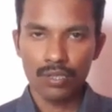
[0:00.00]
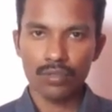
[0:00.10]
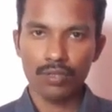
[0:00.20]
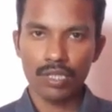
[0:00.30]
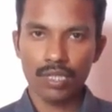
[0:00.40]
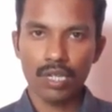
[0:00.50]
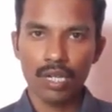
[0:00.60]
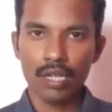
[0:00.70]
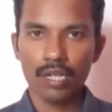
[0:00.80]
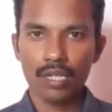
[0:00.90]
ஸோ இந்த
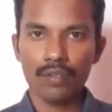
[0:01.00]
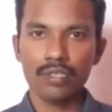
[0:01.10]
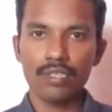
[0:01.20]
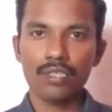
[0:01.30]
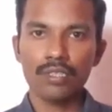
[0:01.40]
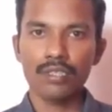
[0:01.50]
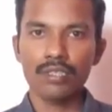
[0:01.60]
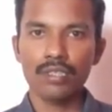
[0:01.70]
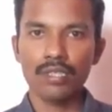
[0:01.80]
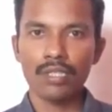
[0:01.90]
காரில் வந்து
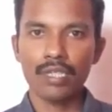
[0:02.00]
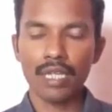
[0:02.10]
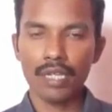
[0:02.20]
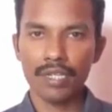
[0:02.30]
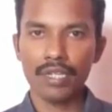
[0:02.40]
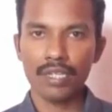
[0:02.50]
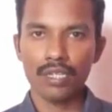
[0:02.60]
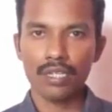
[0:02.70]
எலக்ட்ரிக்